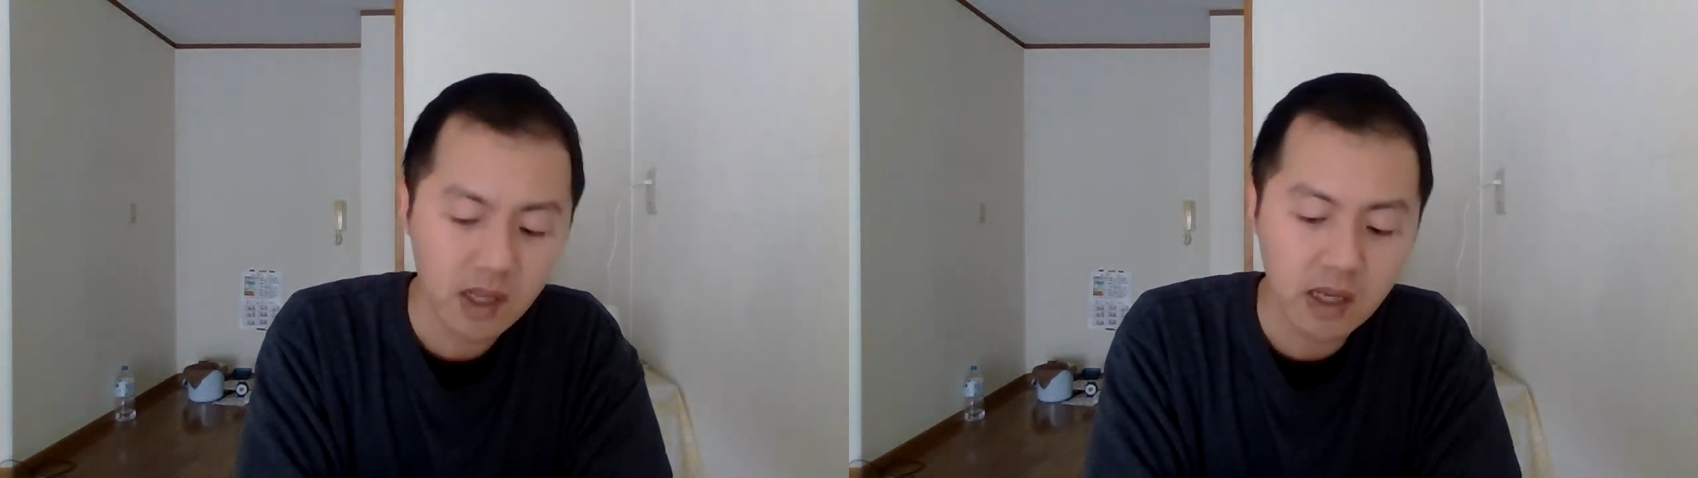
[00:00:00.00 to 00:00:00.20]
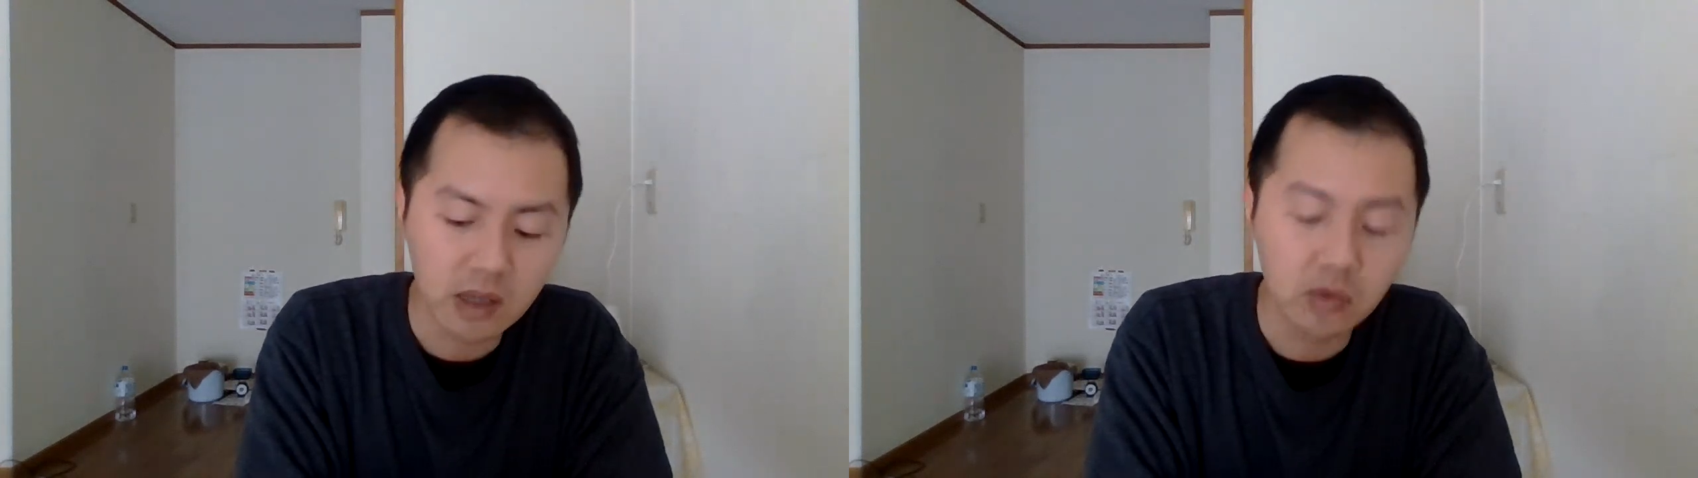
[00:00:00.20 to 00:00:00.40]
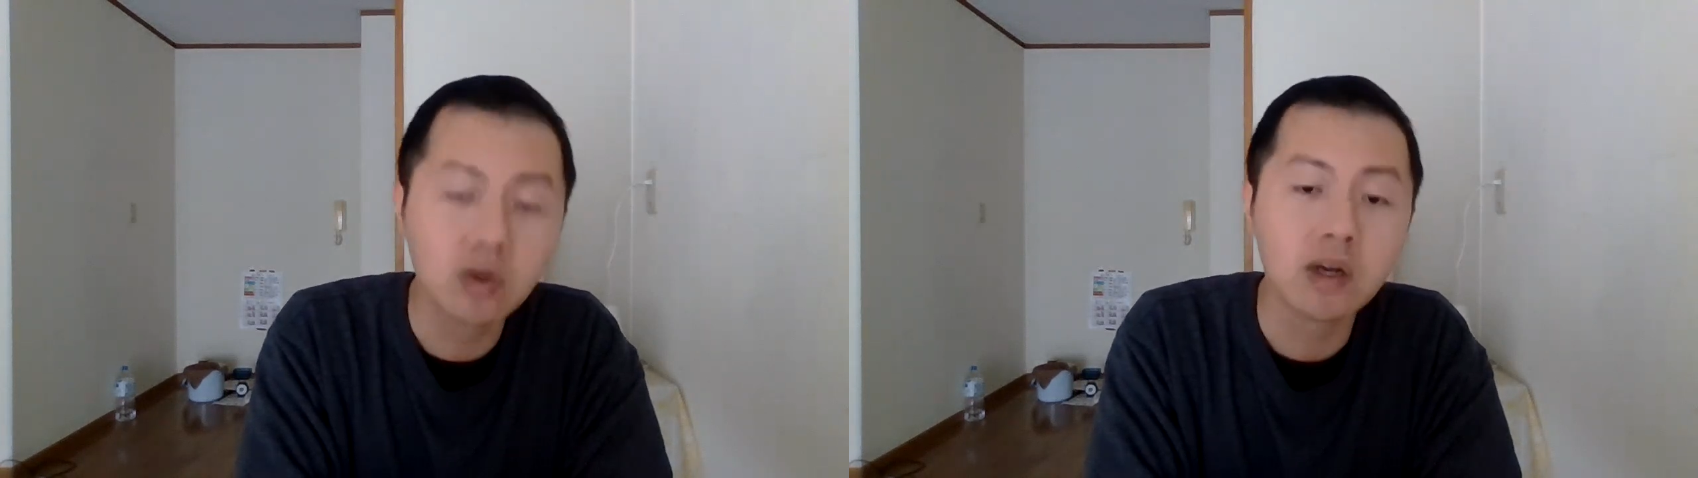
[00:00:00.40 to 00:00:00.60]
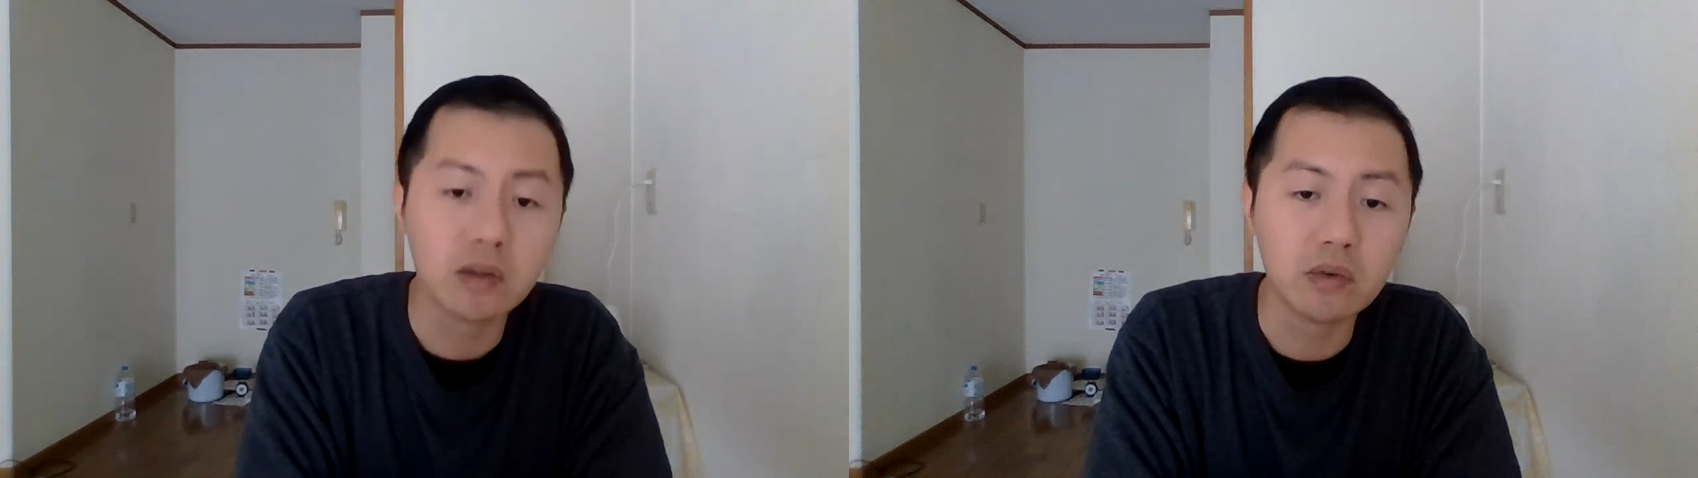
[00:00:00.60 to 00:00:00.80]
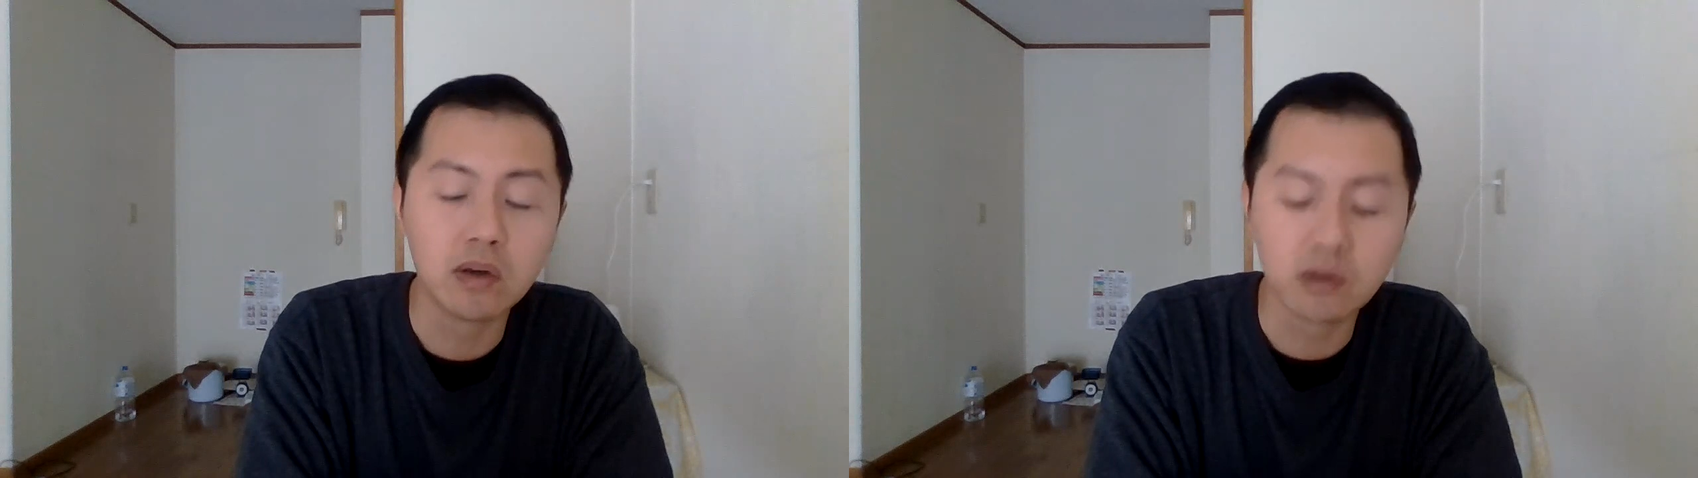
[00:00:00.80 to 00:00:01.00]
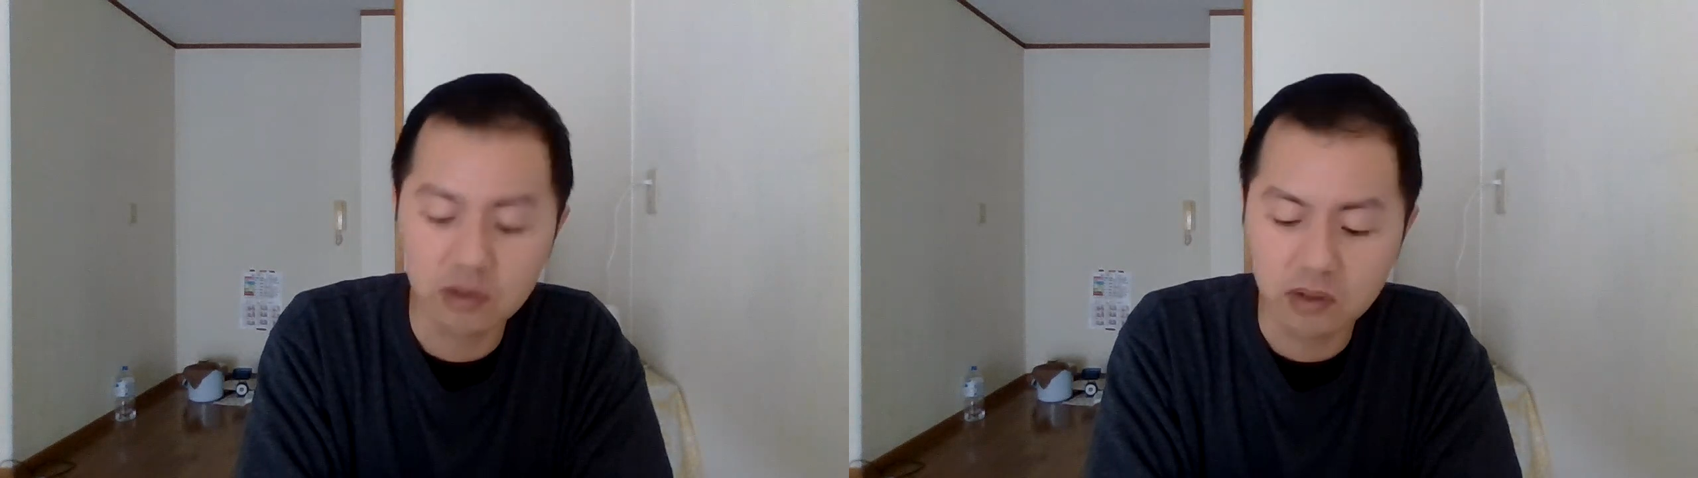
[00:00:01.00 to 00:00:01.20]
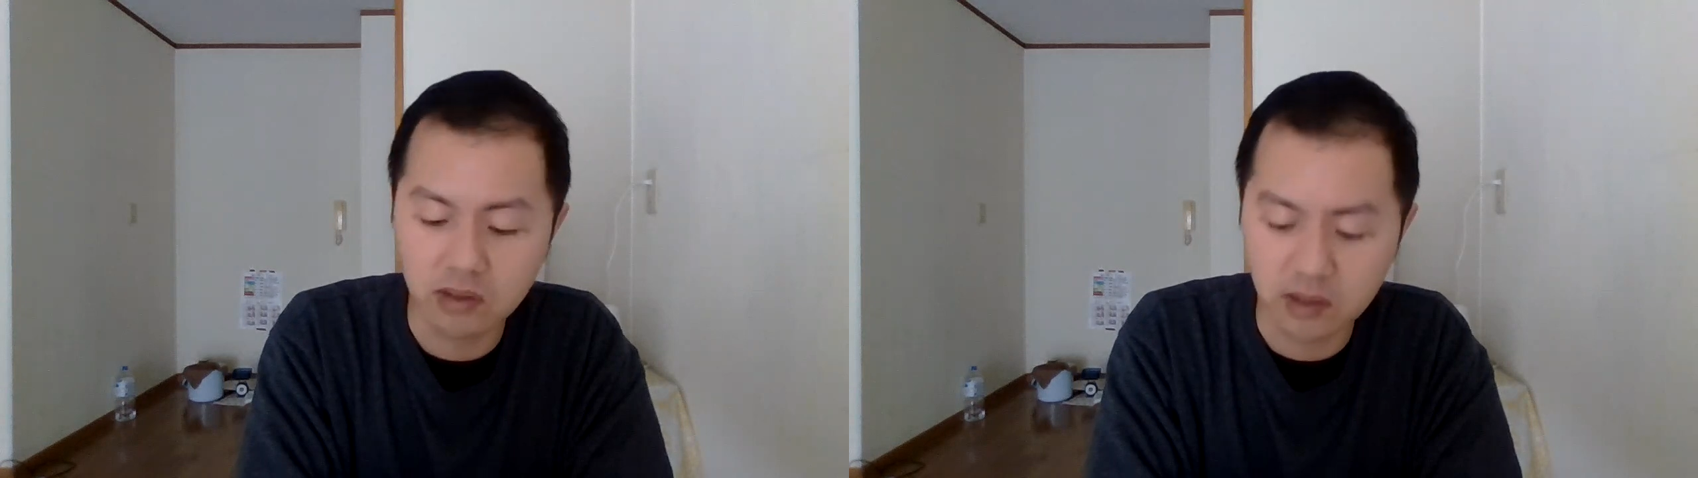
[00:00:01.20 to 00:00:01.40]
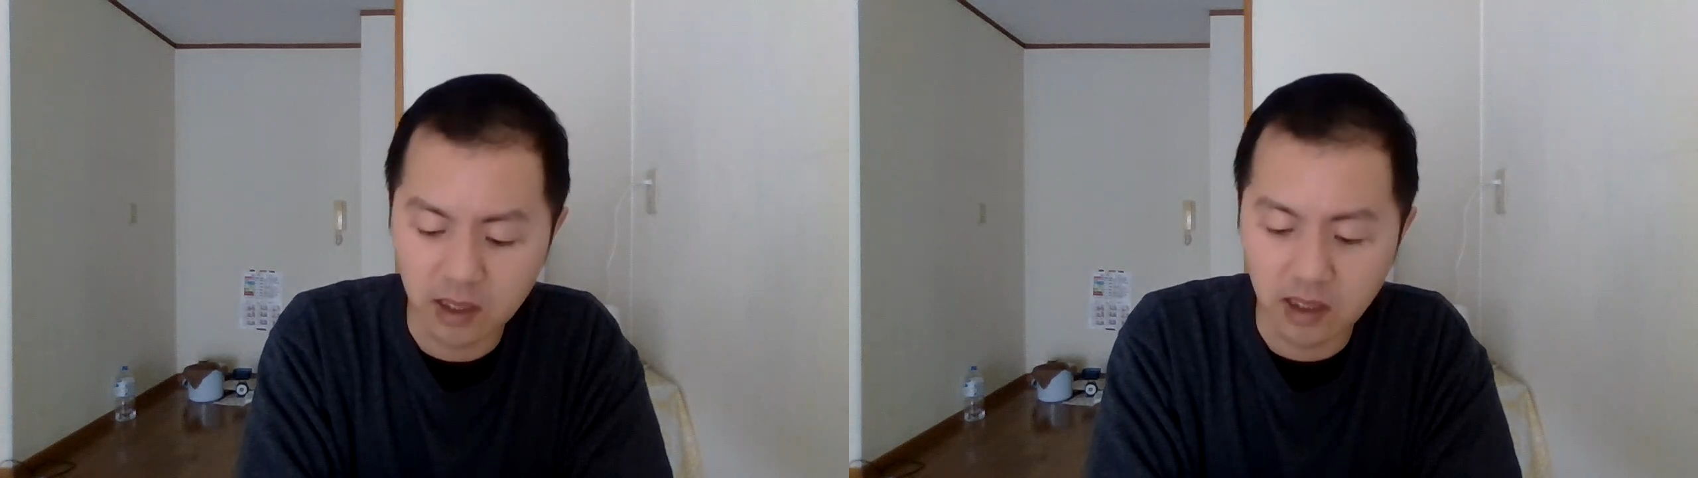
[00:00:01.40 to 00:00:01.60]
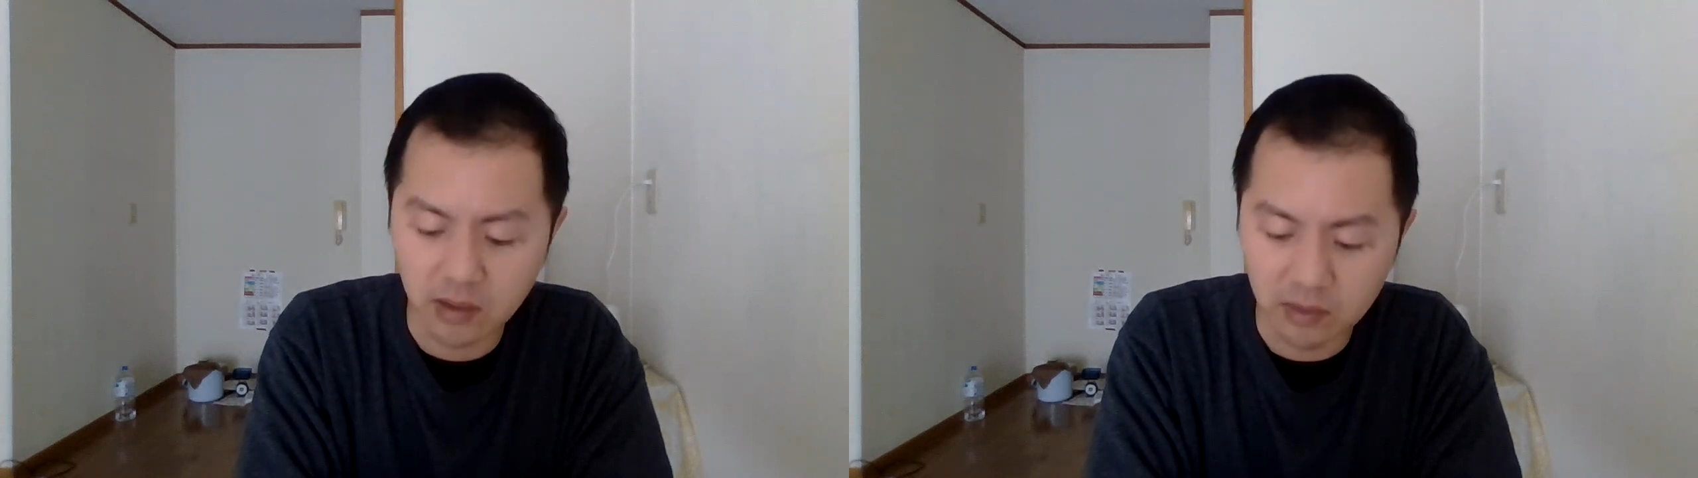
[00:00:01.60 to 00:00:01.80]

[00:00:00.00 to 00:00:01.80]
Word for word: 很多很多公司啊，